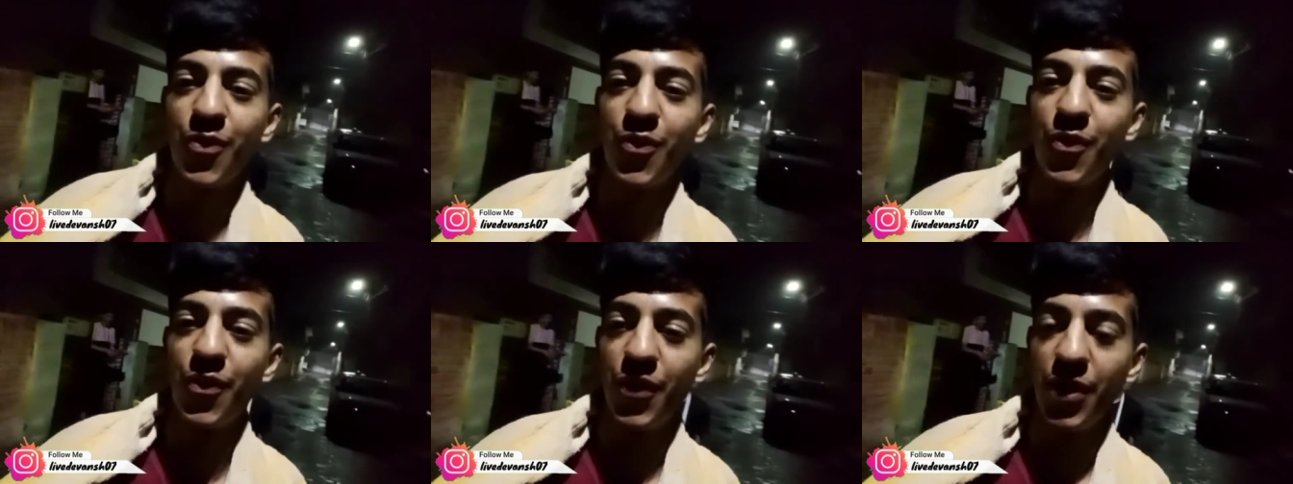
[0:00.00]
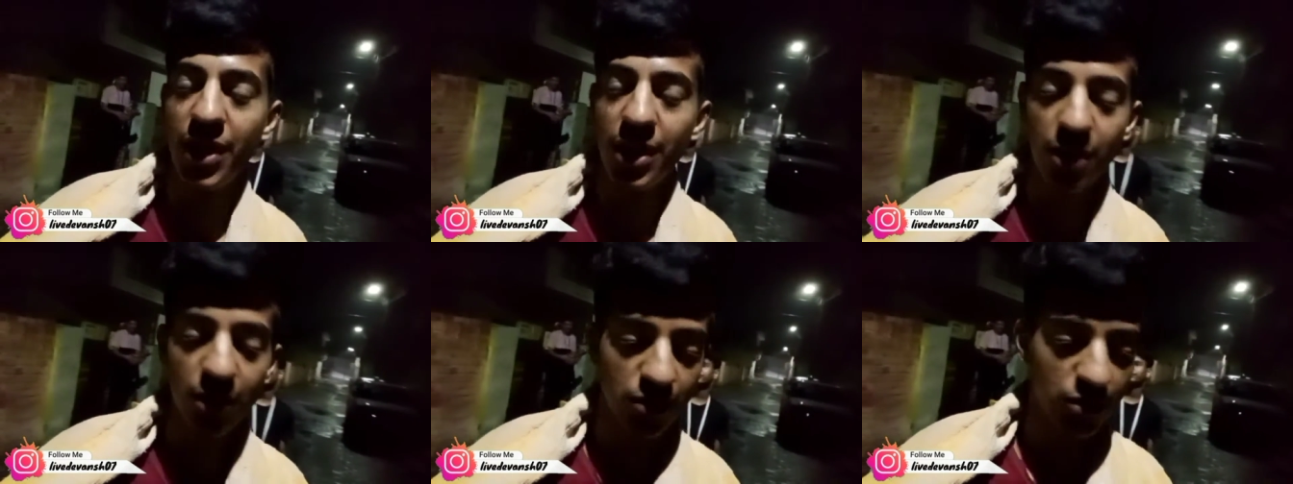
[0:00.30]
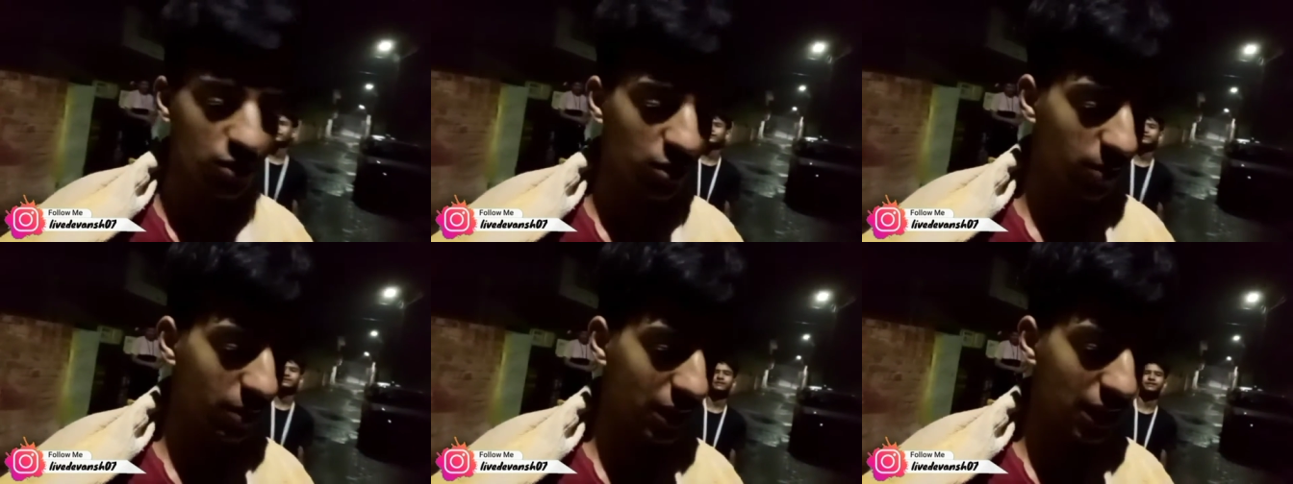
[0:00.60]
वीडियो
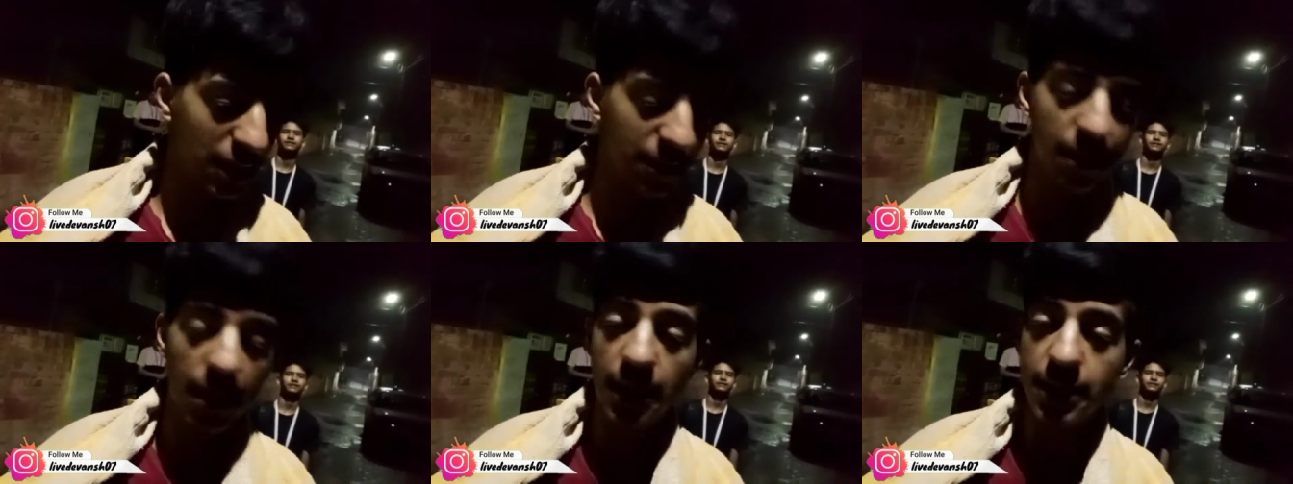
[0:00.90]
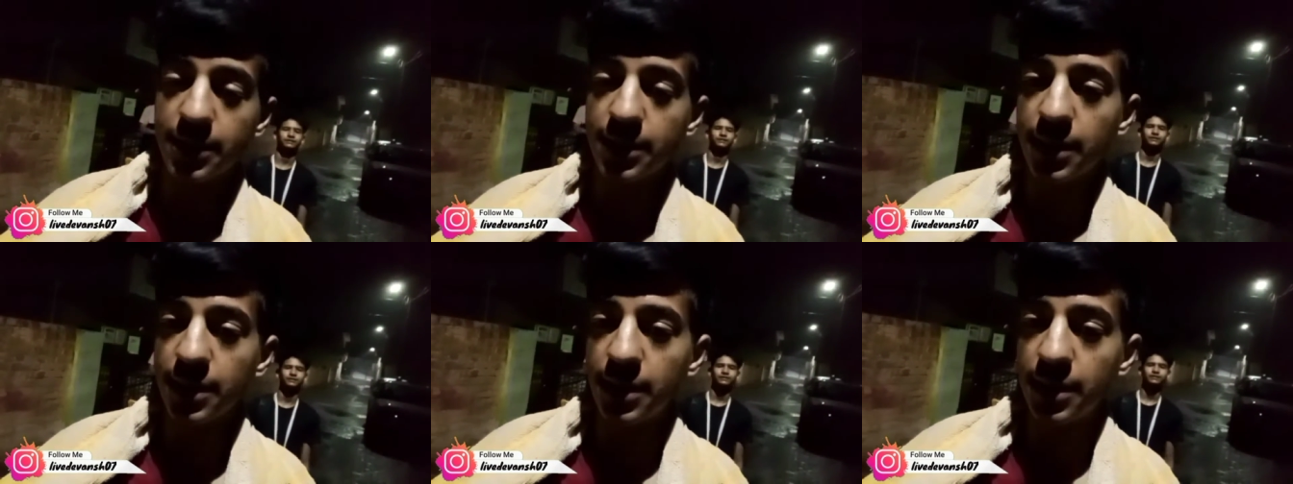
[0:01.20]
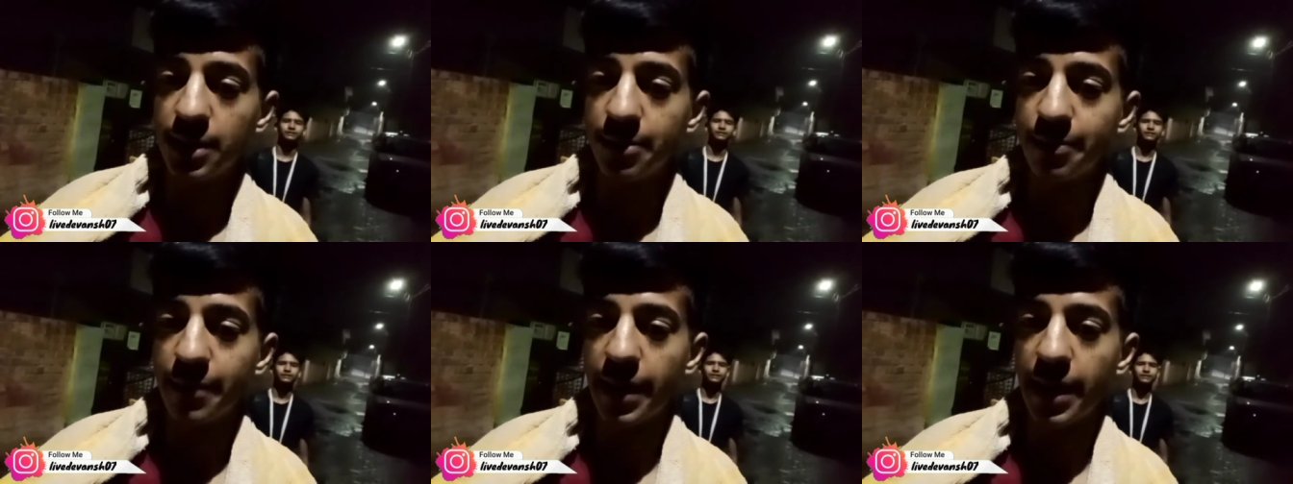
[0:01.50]
सो मतलब आज के दिन
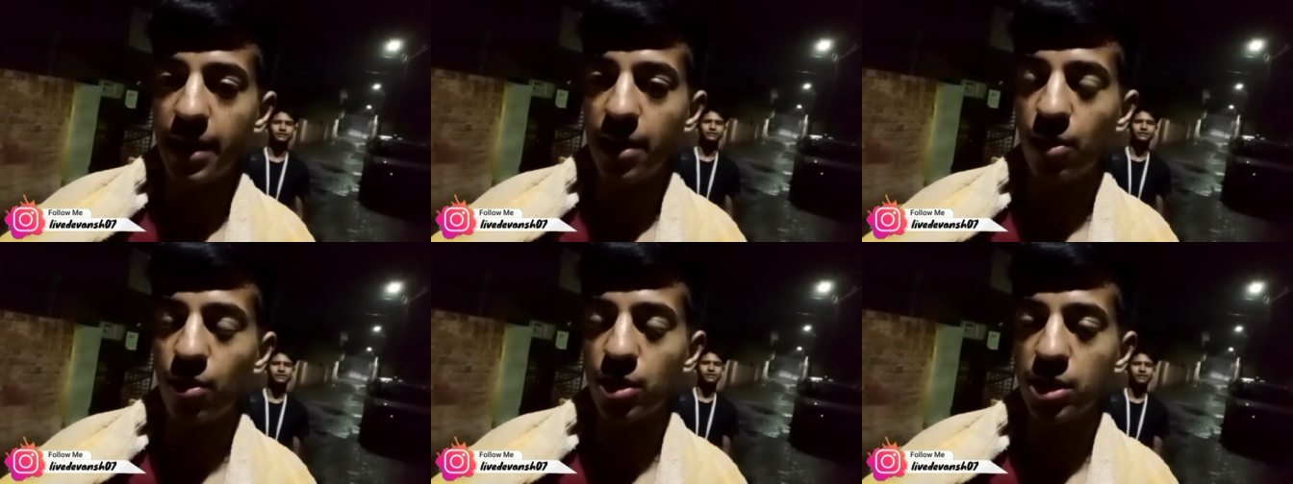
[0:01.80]
मैं और